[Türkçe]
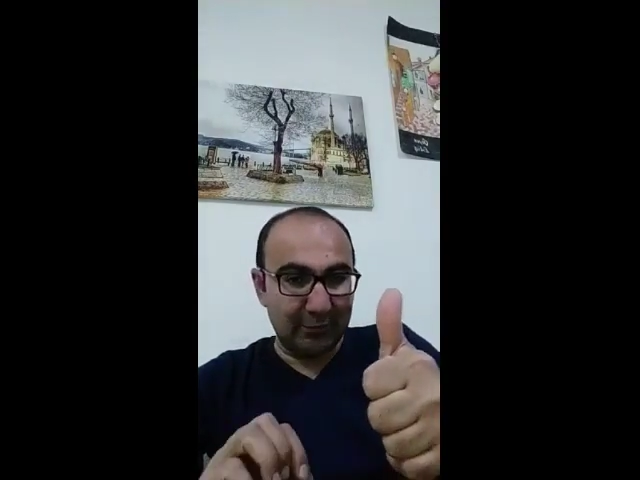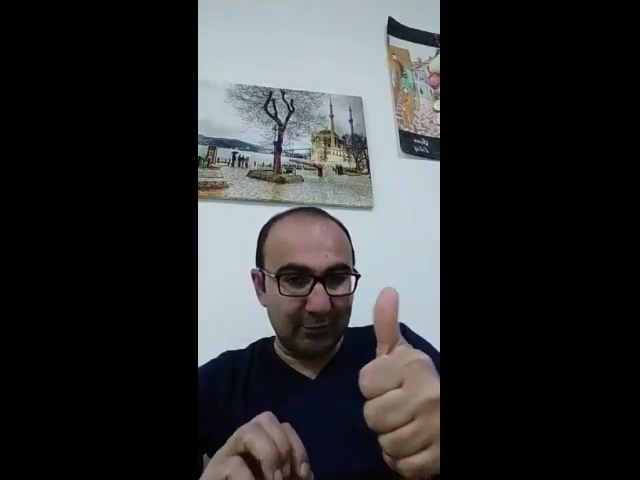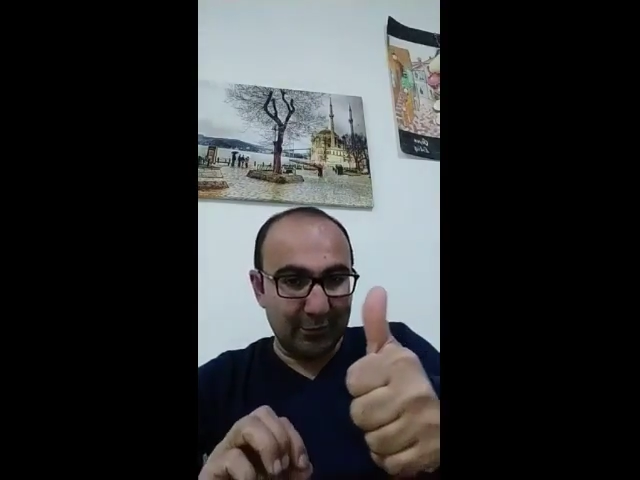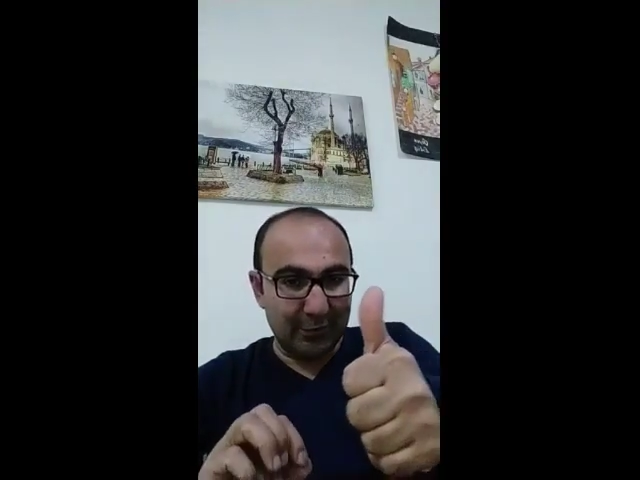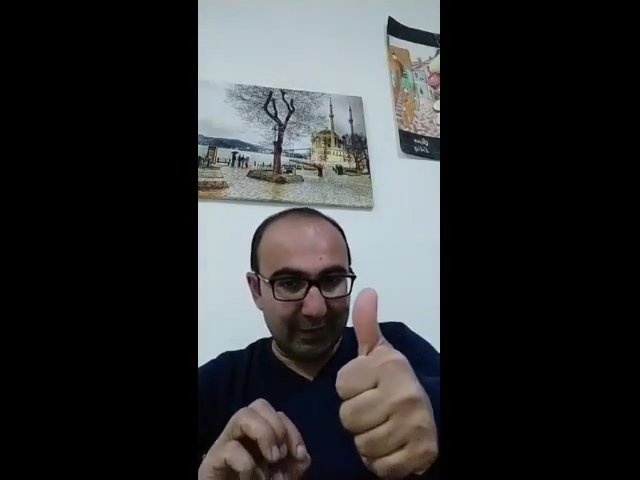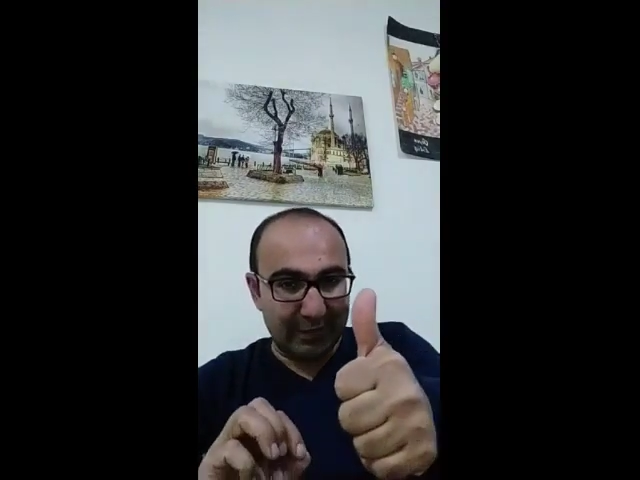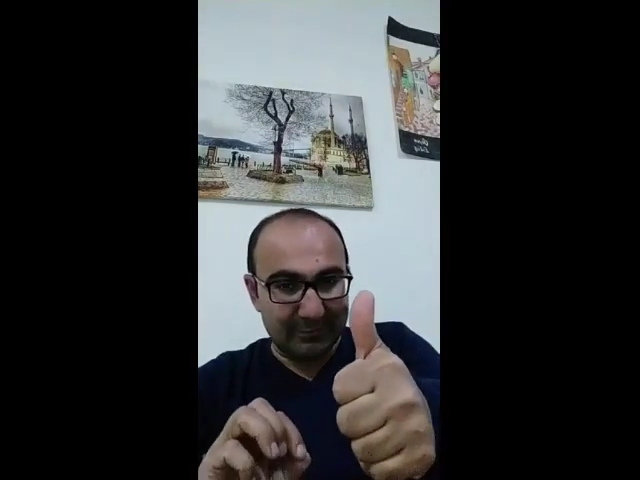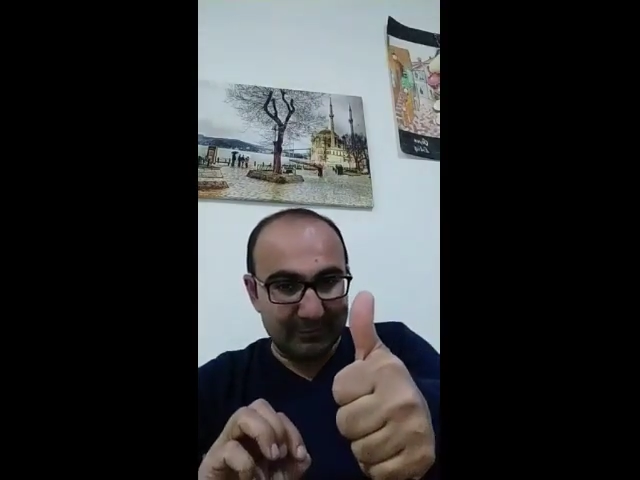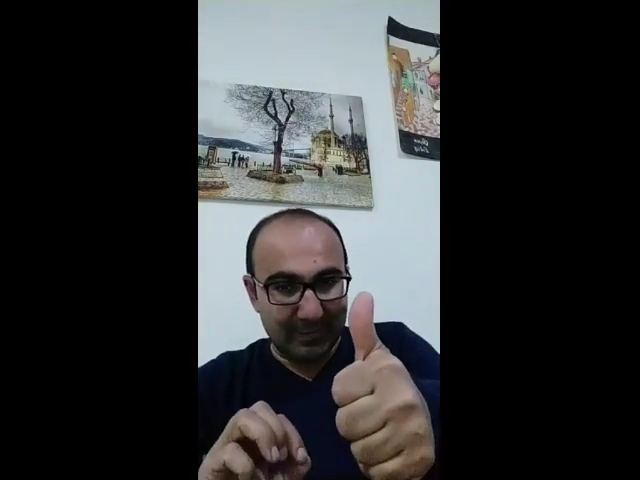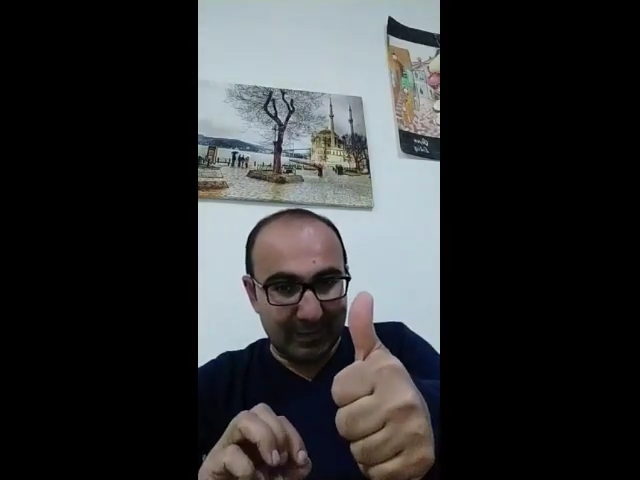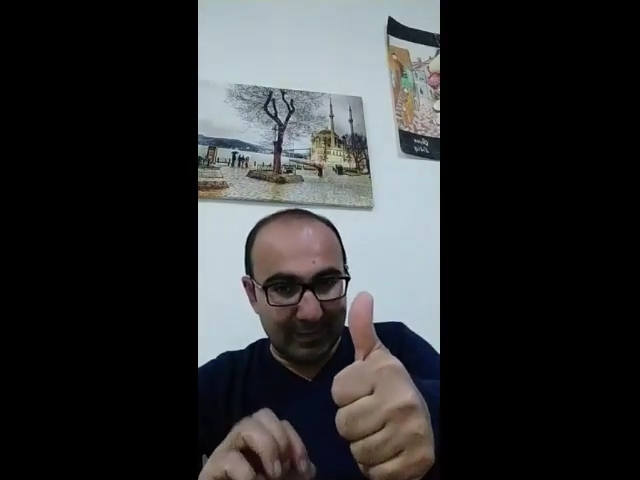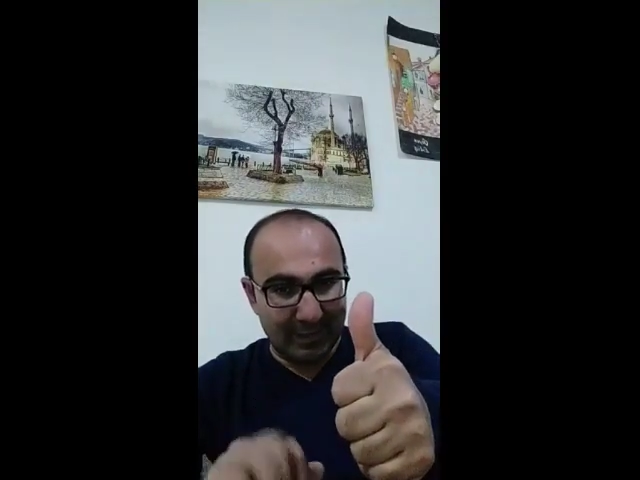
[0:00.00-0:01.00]

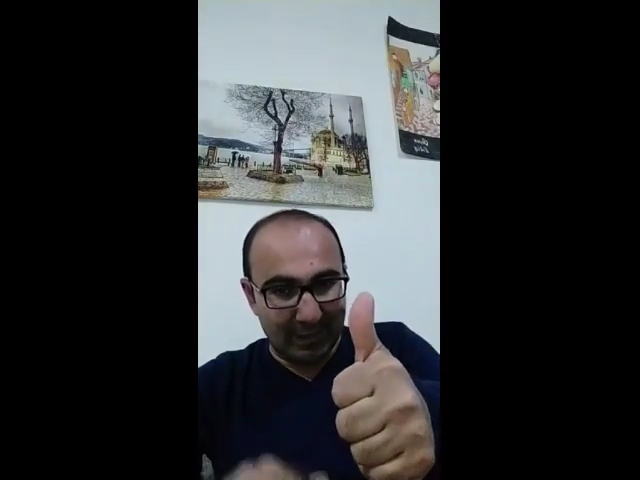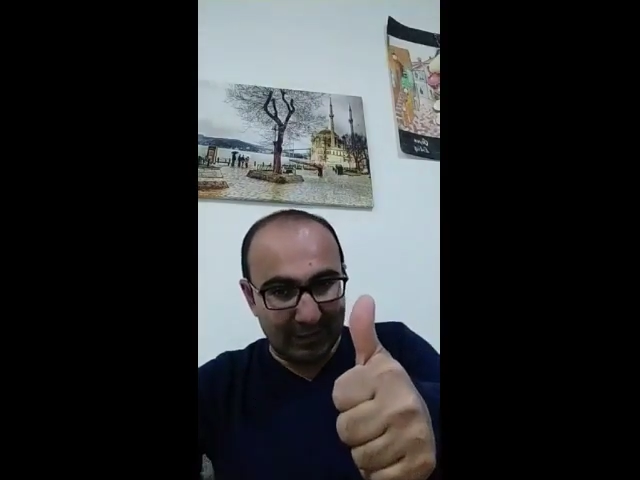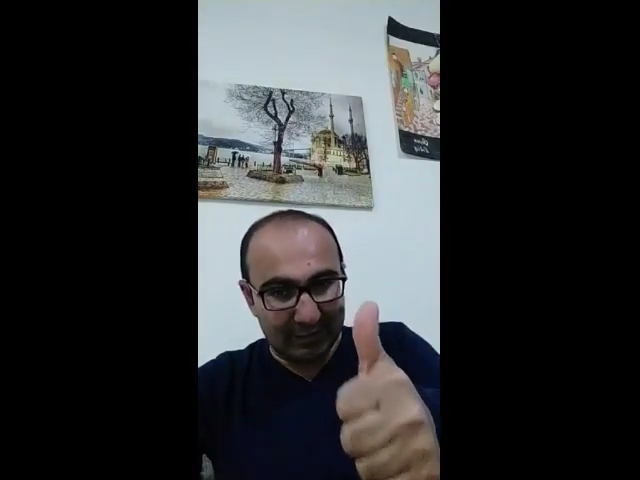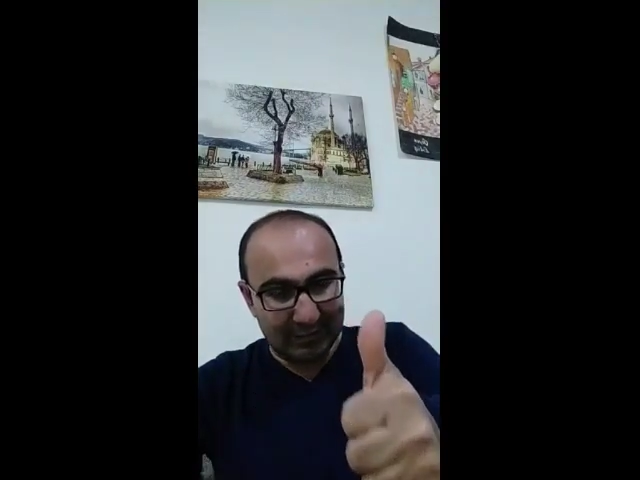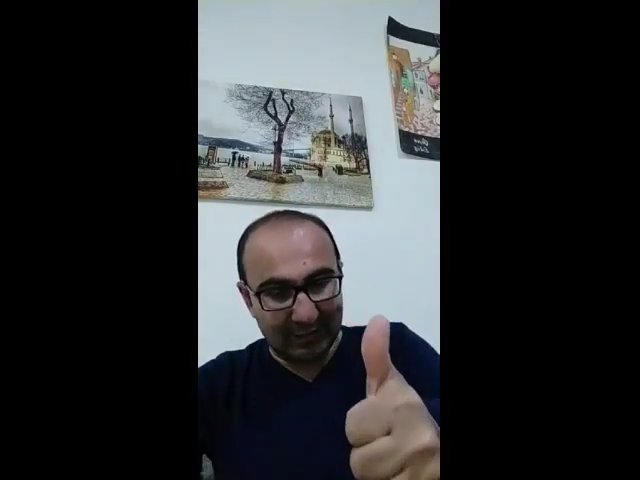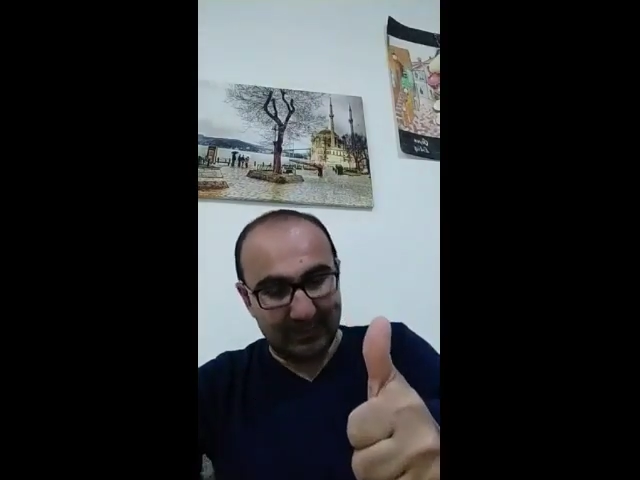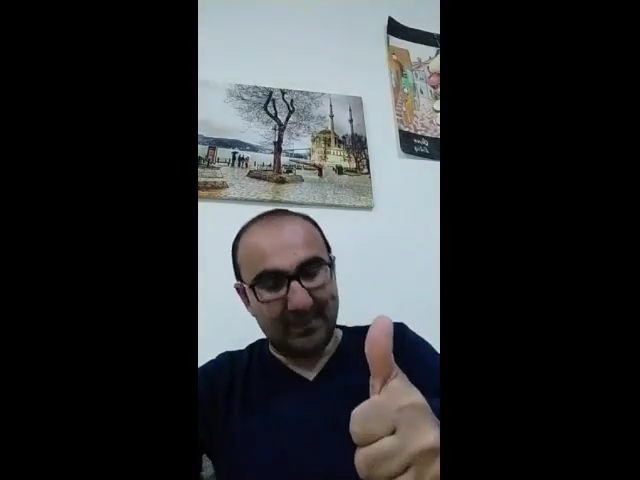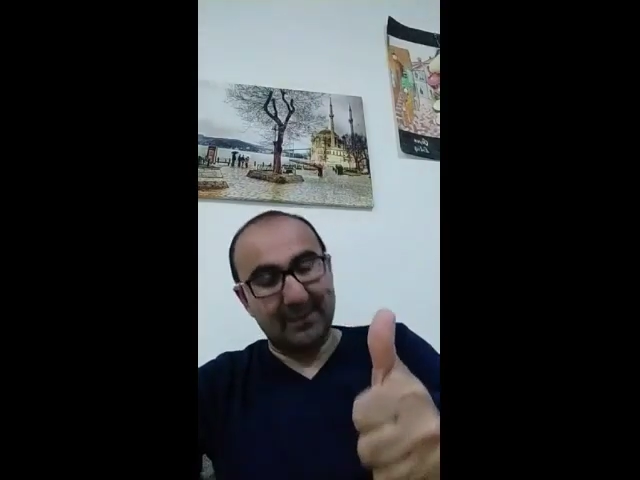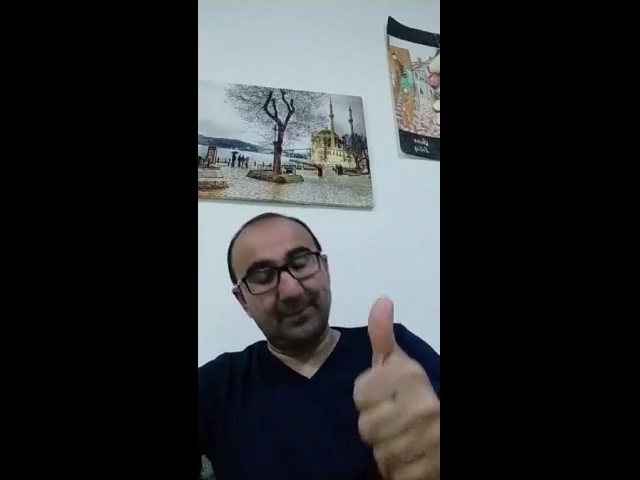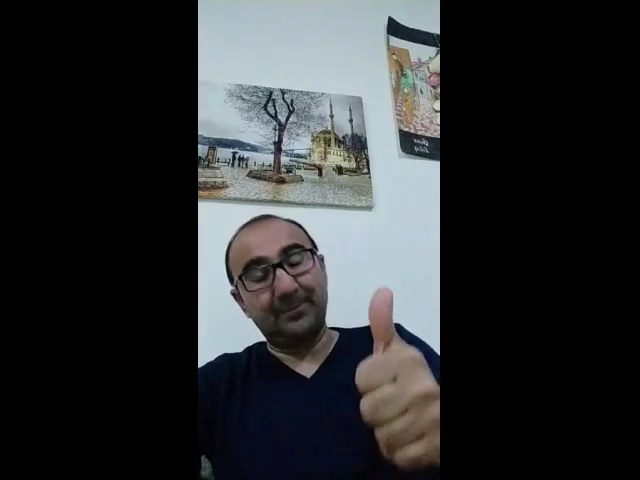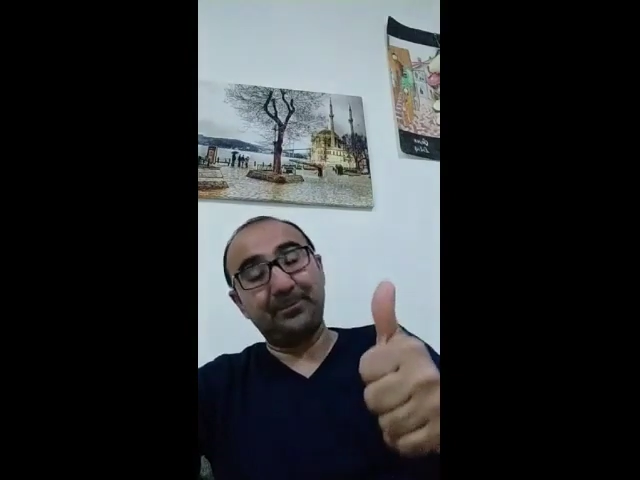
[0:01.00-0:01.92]
öğretmenini atama.